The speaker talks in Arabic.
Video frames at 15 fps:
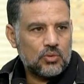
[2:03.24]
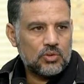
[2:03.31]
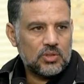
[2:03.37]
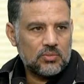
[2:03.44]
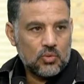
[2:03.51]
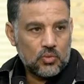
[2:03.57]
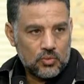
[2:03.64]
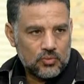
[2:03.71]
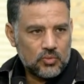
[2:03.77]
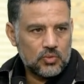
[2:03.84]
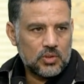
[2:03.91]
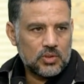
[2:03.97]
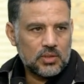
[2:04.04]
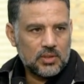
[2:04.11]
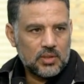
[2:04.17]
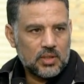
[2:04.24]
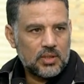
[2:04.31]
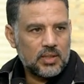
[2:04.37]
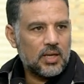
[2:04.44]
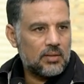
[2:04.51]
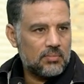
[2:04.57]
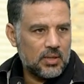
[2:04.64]
انا كنت موجود في وزاره
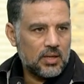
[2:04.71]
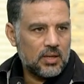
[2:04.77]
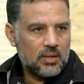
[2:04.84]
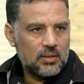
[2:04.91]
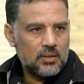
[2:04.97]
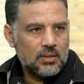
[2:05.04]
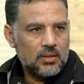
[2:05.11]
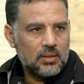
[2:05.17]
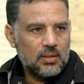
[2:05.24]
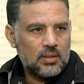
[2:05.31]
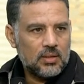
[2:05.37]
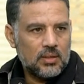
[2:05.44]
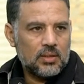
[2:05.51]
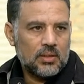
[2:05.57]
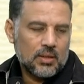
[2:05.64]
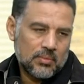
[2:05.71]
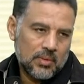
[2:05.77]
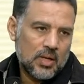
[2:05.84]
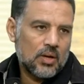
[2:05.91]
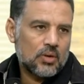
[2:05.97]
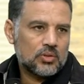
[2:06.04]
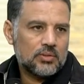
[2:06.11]
الداخليه قبلها لان انا
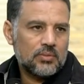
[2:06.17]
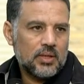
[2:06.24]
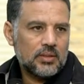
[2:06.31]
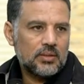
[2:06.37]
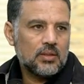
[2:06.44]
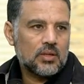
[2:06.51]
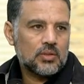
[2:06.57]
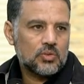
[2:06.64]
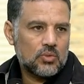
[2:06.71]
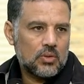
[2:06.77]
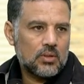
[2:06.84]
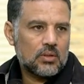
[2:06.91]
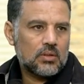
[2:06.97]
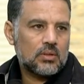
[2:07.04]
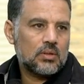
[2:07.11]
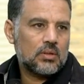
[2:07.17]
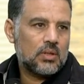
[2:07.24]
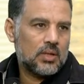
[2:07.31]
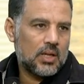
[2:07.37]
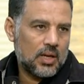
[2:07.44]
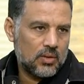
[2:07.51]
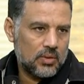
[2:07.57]
قبلها كنت بهد اسوار
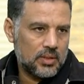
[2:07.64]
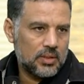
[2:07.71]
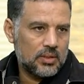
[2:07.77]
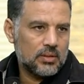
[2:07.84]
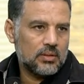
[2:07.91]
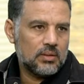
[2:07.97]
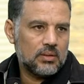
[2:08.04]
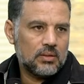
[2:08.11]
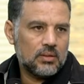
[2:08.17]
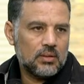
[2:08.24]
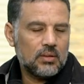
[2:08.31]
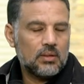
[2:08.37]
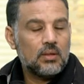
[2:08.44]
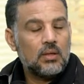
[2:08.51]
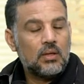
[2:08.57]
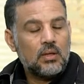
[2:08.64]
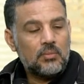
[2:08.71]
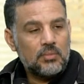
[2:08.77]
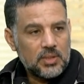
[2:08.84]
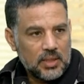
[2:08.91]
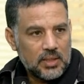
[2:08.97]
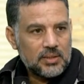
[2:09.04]
اللي حوالين آه،
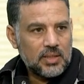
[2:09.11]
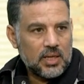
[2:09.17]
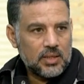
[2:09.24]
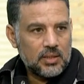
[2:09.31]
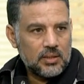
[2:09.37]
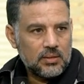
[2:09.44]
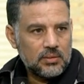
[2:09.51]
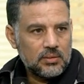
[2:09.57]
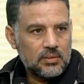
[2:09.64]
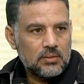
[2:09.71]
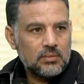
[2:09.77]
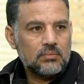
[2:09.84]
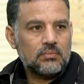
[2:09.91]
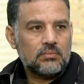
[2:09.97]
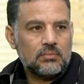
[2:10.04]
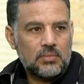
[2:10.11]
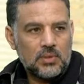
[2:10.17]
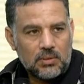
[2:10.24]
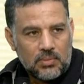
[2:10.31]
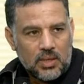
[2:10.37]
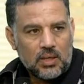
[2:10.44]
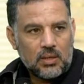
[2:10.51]
ميدان التحرير
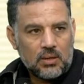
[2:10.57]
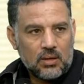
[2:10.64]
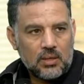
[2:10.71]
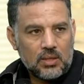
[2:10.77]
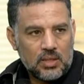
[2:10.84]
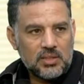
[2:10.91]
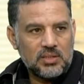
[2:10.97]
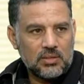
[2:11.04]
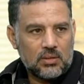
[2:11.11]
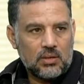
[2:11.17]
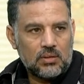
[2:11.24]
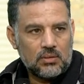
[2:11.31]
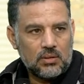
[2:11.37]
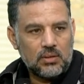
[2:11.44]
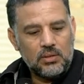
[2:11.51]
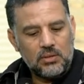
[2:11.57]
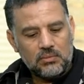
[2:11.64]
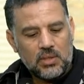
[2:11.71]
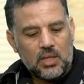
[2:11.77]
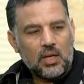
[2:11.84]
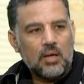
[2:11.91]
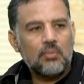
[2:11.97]
لان يعني معايا اذن
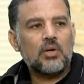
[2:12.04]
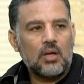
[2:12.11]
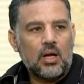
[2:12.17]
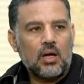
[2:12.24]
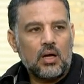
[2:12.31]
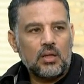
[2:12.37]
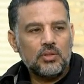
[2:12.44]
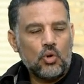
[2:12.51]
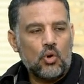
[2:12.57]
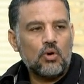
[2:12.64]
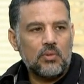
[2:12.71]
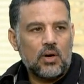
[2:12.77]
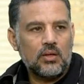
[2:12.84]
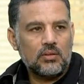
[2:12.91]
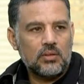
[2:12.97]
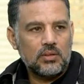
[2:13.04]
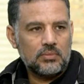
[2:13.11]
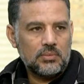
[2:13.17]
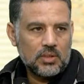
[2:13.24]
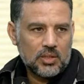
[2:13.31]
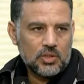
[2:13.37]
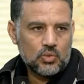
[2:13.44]
قضائي ان انا امر عندي حكم قضائي
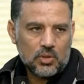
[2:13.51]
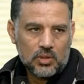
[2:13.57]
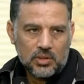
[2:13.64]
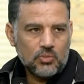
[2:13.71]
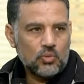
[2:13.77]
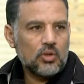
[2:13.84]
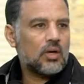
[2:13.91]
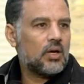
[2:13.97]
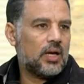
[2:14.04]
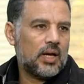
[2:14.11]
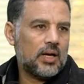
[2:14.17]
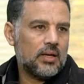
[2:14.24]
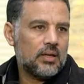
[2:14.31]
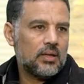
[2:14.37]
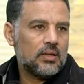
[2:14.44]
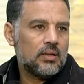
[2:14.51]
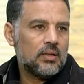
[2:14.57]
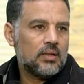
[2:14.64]
ان الاسوار دي معيقه للحياه